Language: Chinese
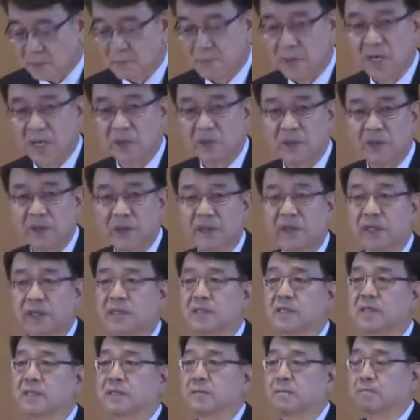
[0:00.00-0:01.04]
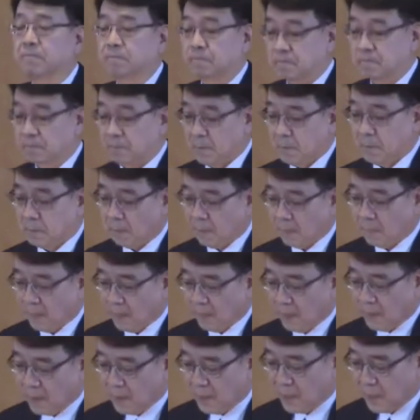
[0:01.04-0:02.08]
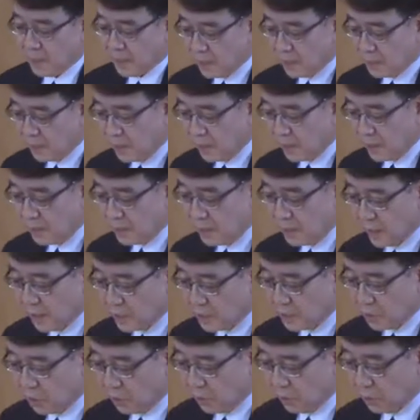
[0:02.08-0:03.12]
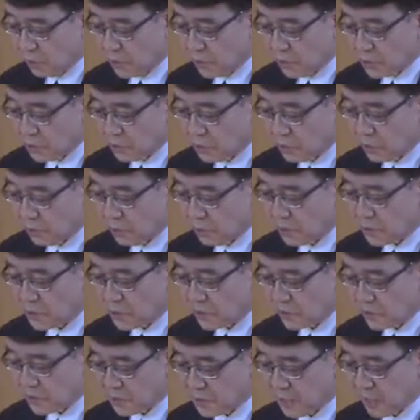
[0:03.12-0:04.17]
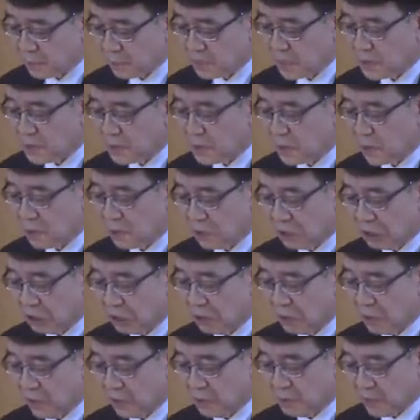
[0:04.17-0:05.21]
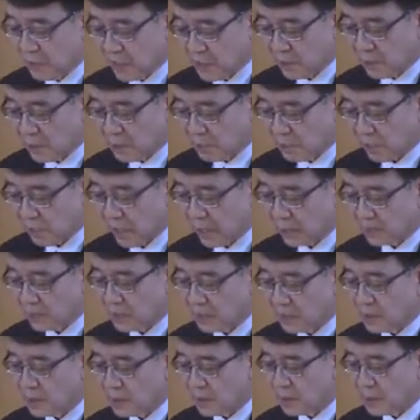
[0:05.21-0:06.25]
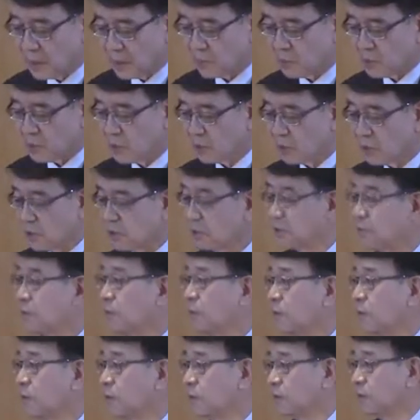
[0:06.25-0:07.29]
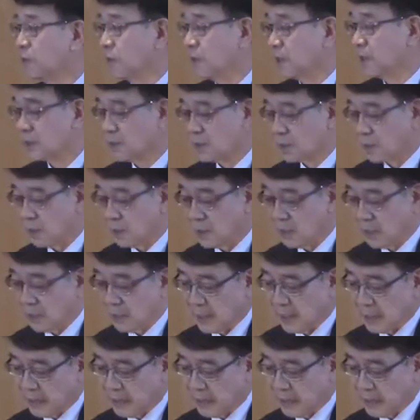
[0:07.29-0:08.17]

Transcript: 脑死亡已经成为生物伦理学中为数不多的相对妥善解决的问题之一。